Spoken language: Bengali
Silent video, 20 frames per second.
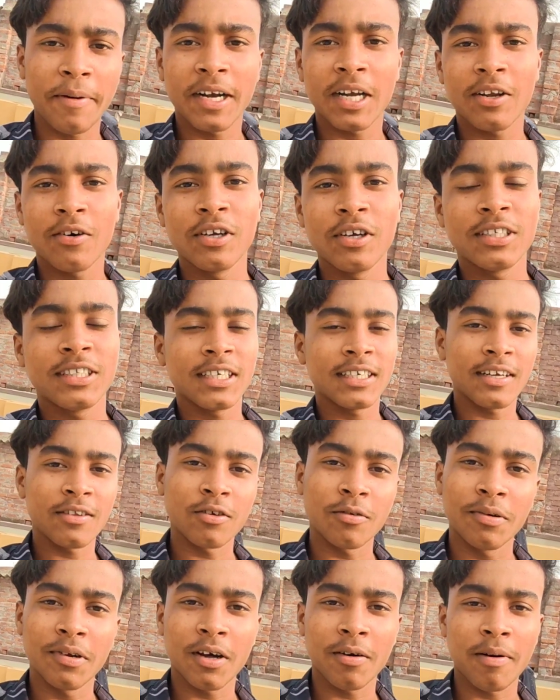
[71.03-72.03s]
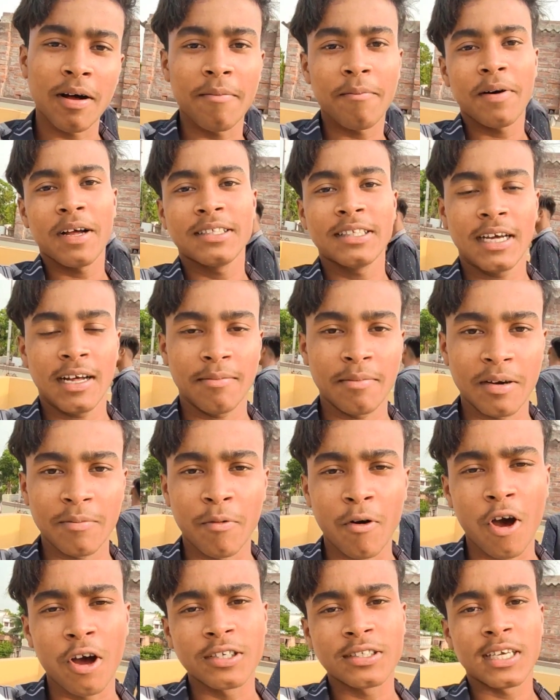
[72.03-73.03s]
ব্যাপারটা হচ্ছে যে তোমরা ভাববা যে আমার
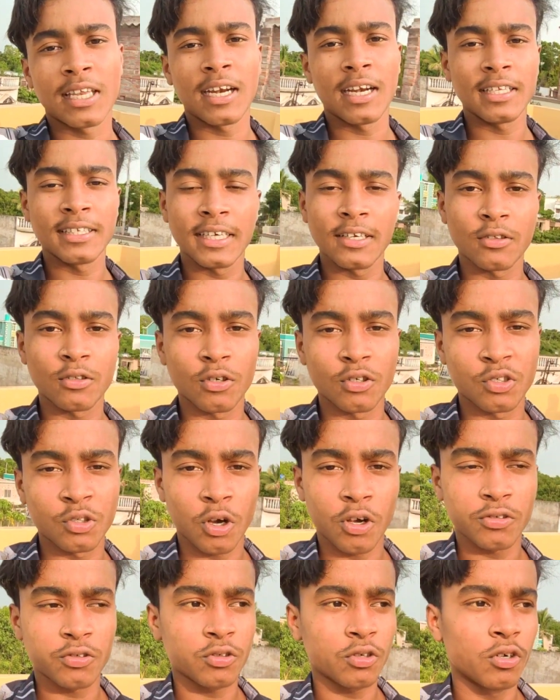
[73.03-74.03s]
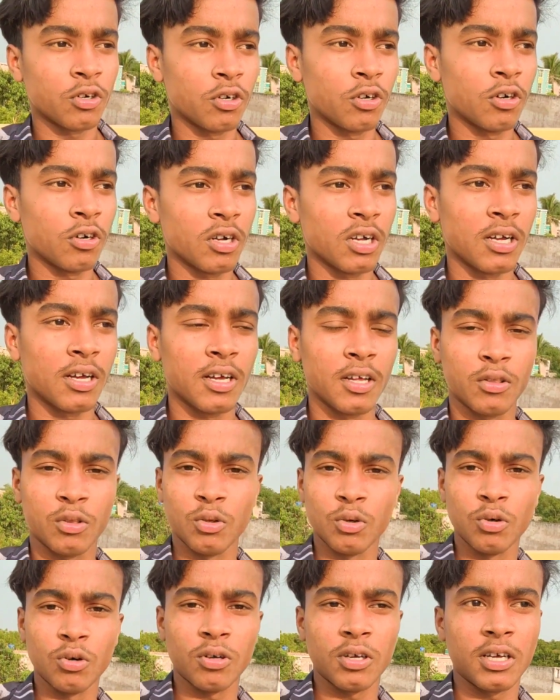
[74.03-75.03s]
ব্লগ চ্যানেলে যেহেতু ছশো
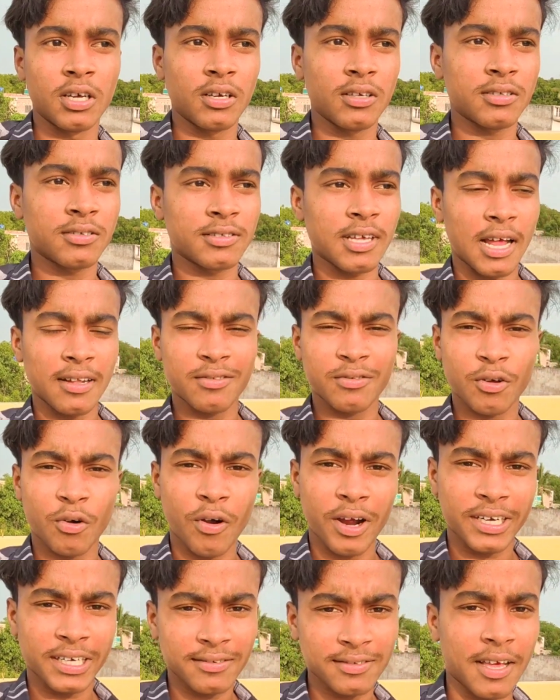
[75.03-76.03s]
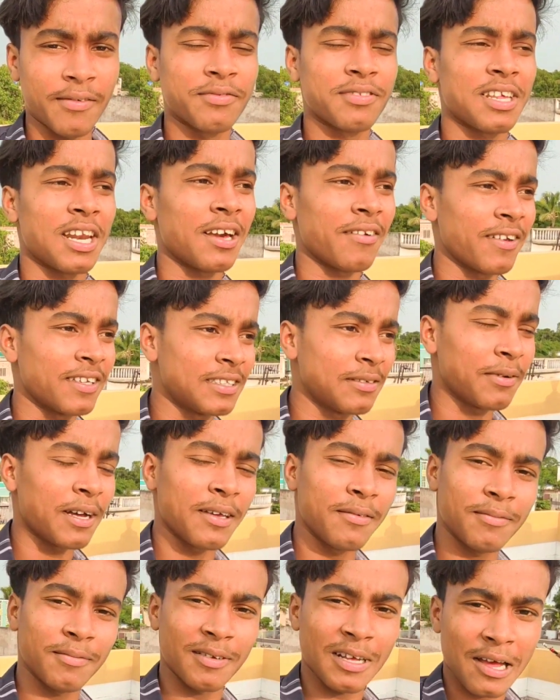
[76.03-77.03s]
দু সাতশো কয়টা সাবস্ক্রাইব আছে
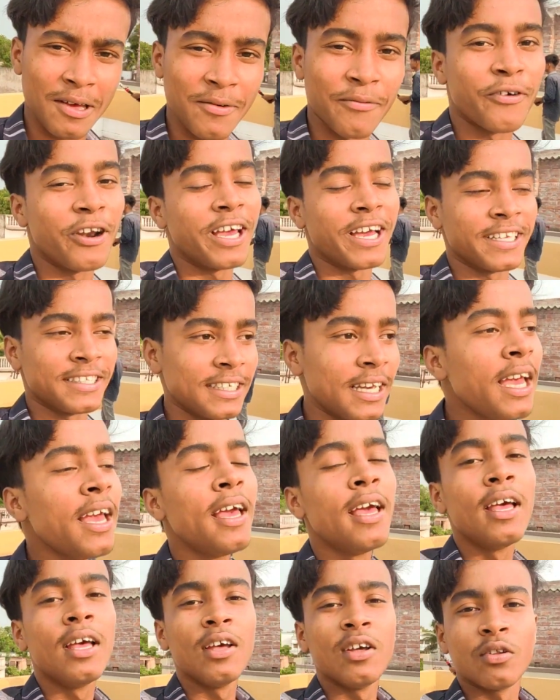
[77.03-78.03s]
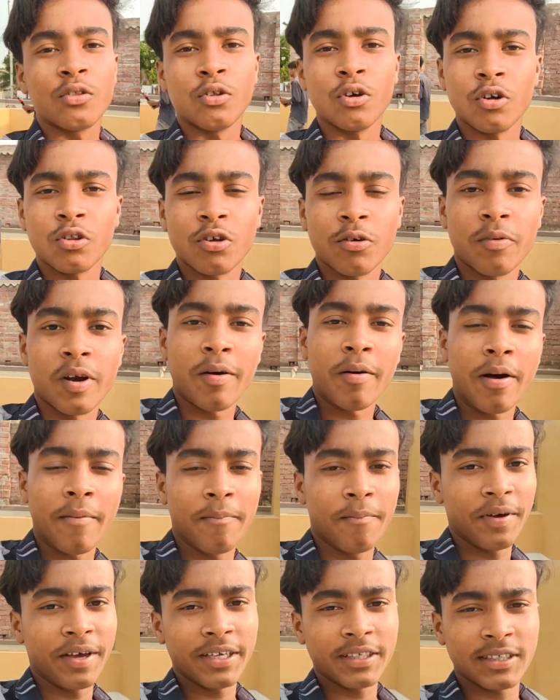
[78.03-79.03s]
ভাই আমি ভুলে গেছি তো তোমরা
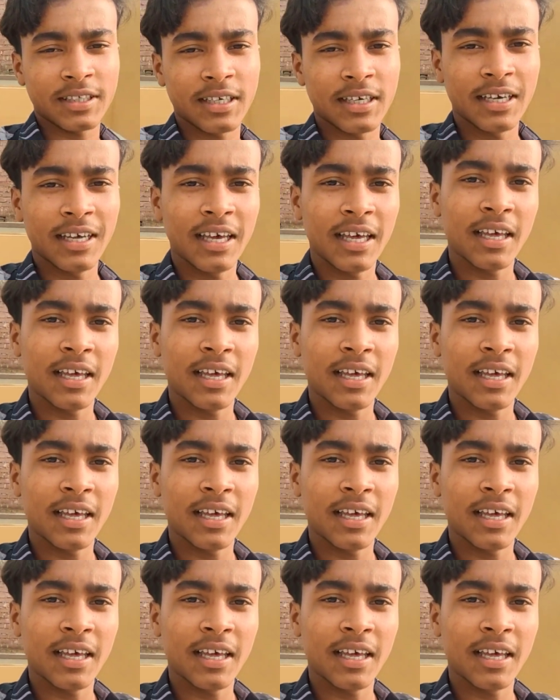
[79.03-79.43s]
ভাববে যে